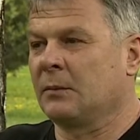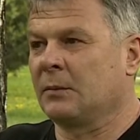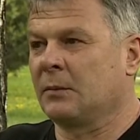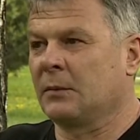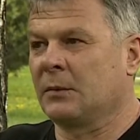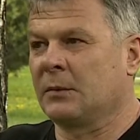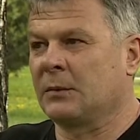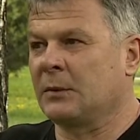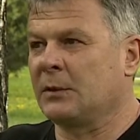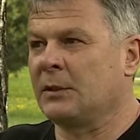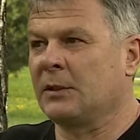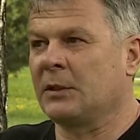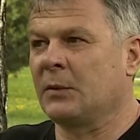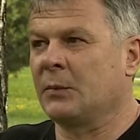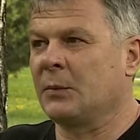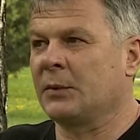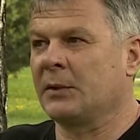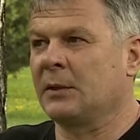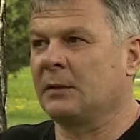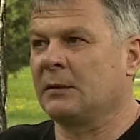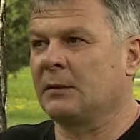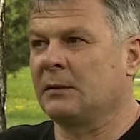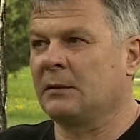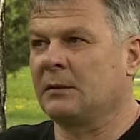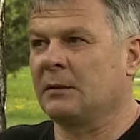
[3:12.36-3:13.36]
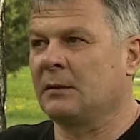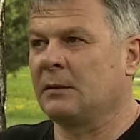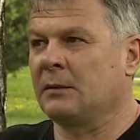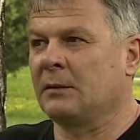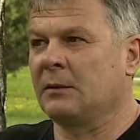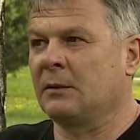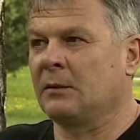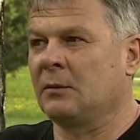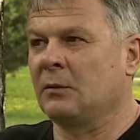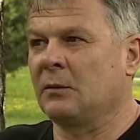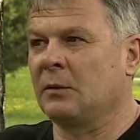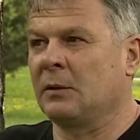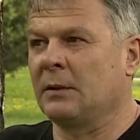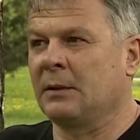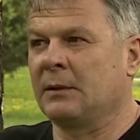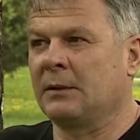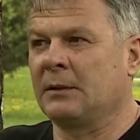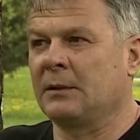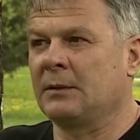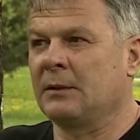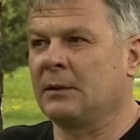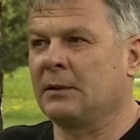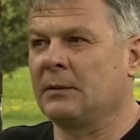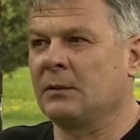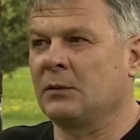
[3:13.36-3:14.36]
это не капитан ледокола, а это
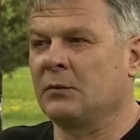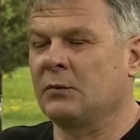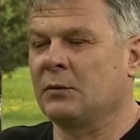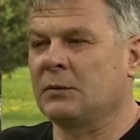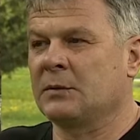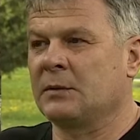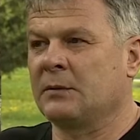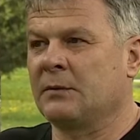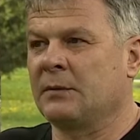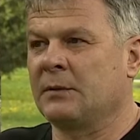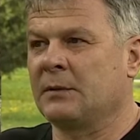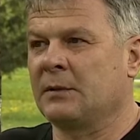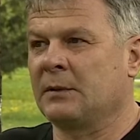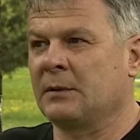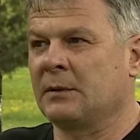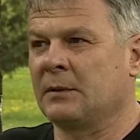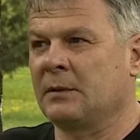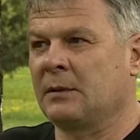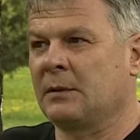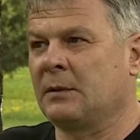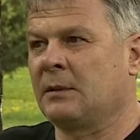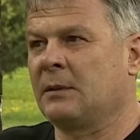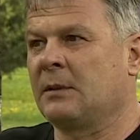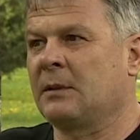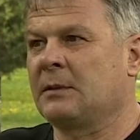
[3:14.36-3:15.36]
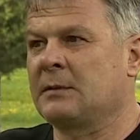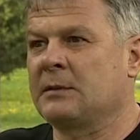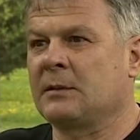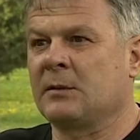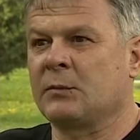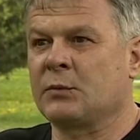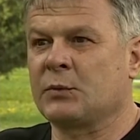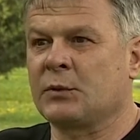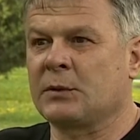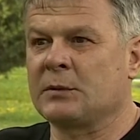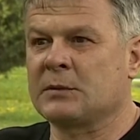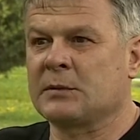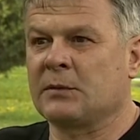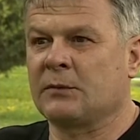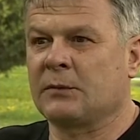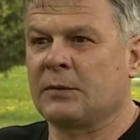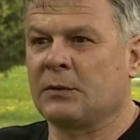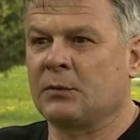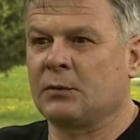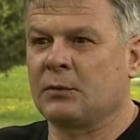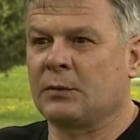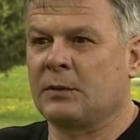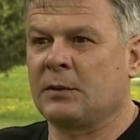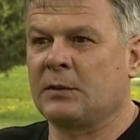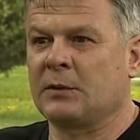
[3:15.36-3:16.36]
не от него зависит, а от снабженцев,
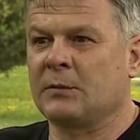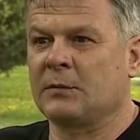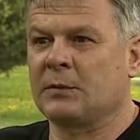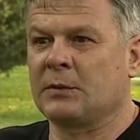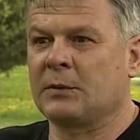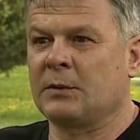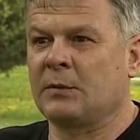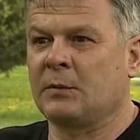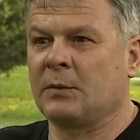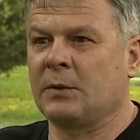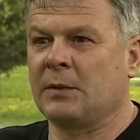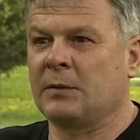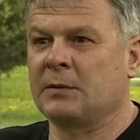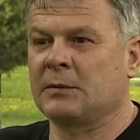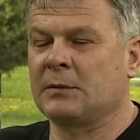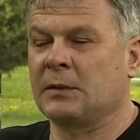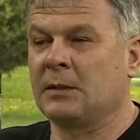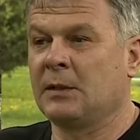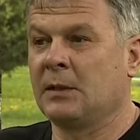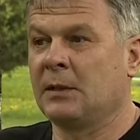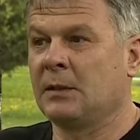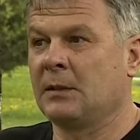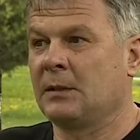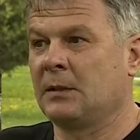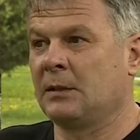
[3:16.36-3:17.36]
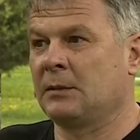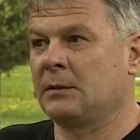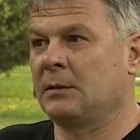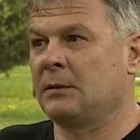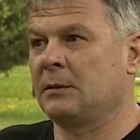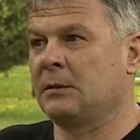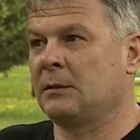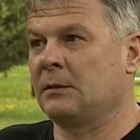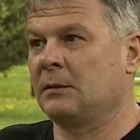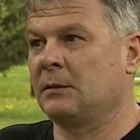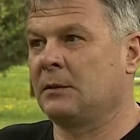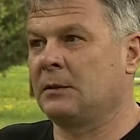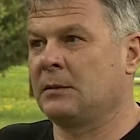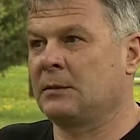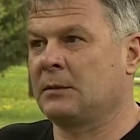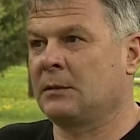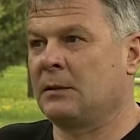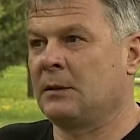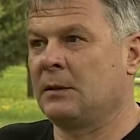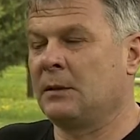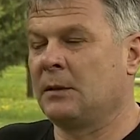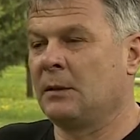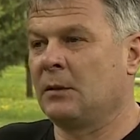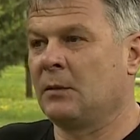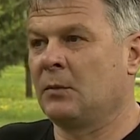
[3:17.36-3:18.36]
которые этим занимаются. Это
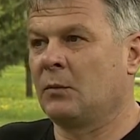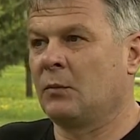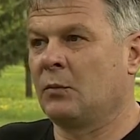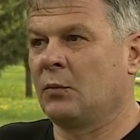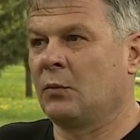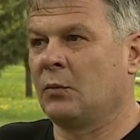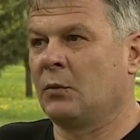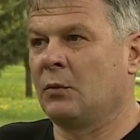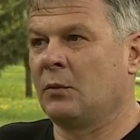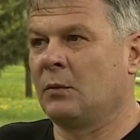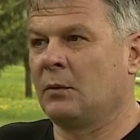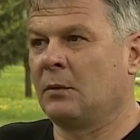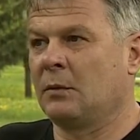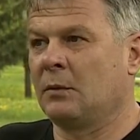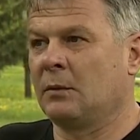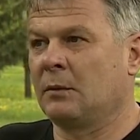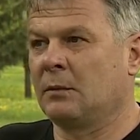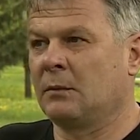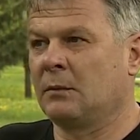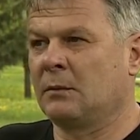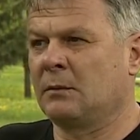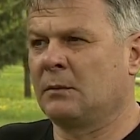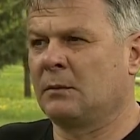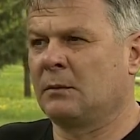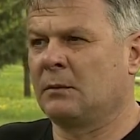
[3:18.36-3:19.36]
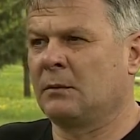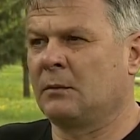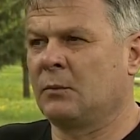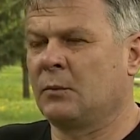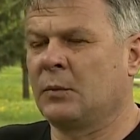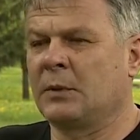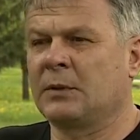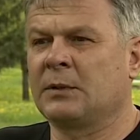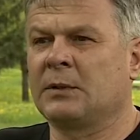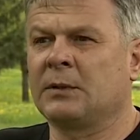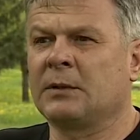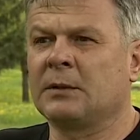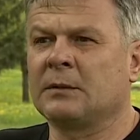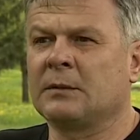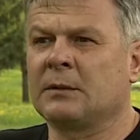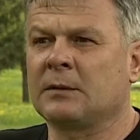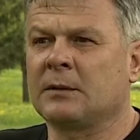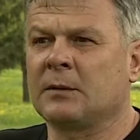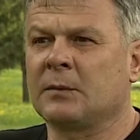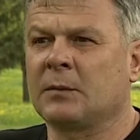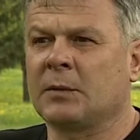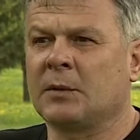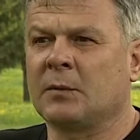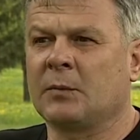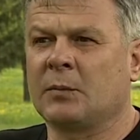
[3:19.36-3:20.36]
делается по, по
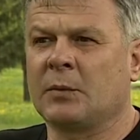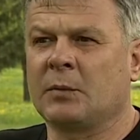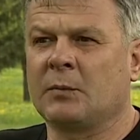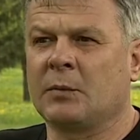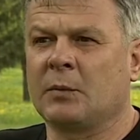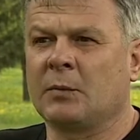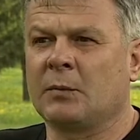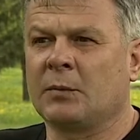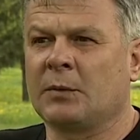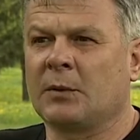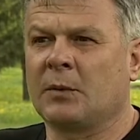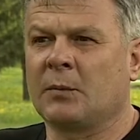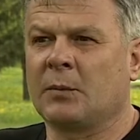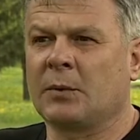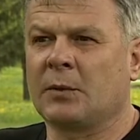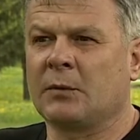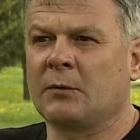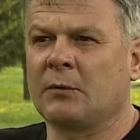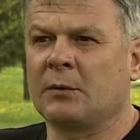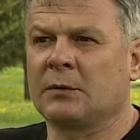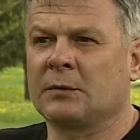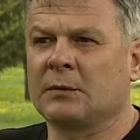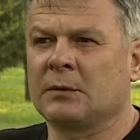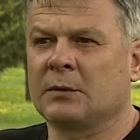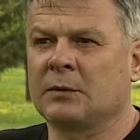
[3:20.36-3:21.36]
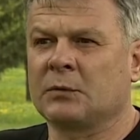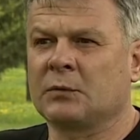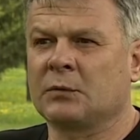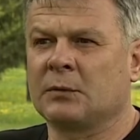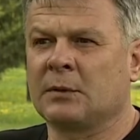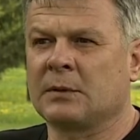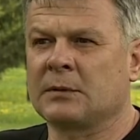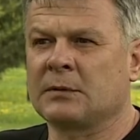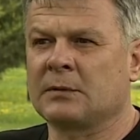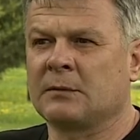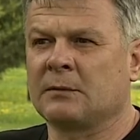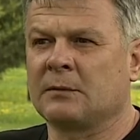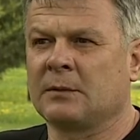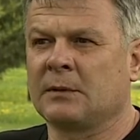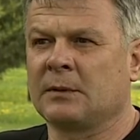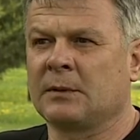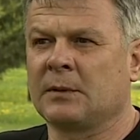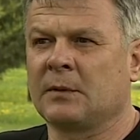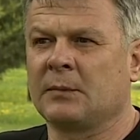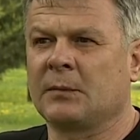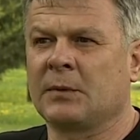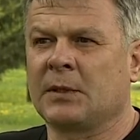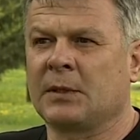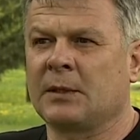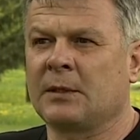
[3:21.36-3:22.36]
тендерам, там, по-моему, там проводятся государственные
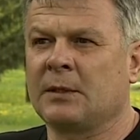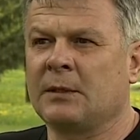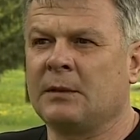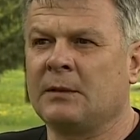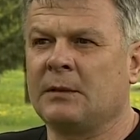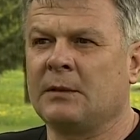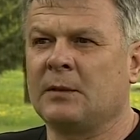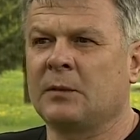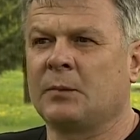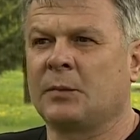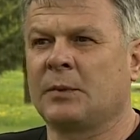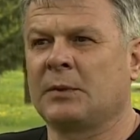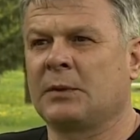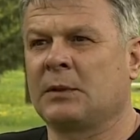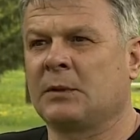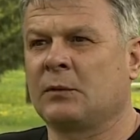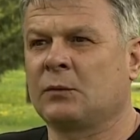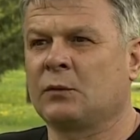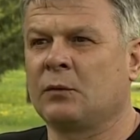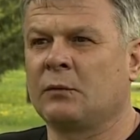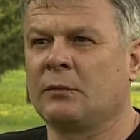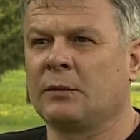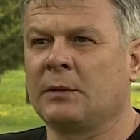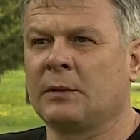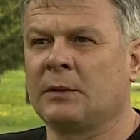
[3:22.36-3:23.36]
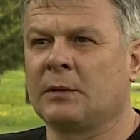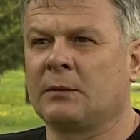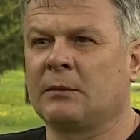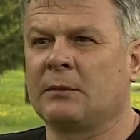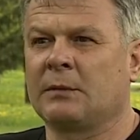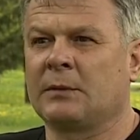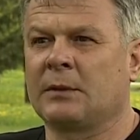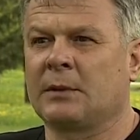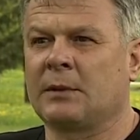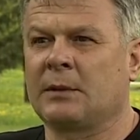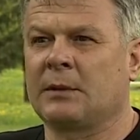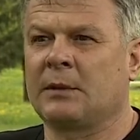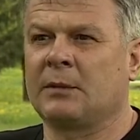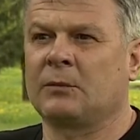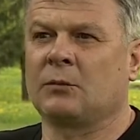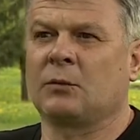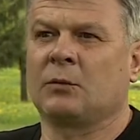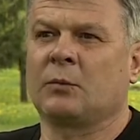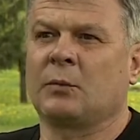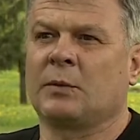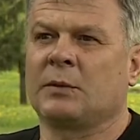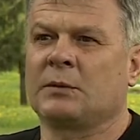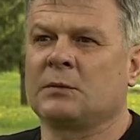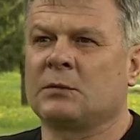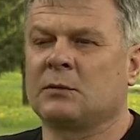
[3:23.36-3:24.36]
там, торги, кто выигрывает торги, тот
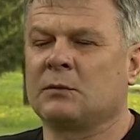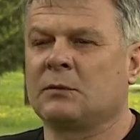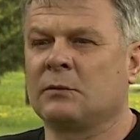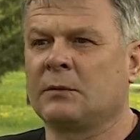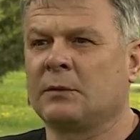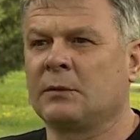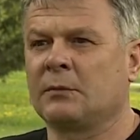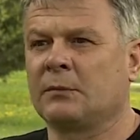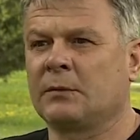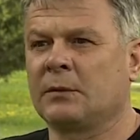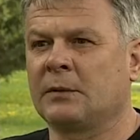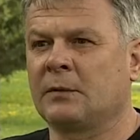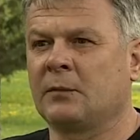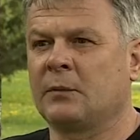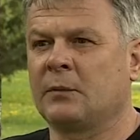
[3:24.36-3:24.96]
подсовывает вот этот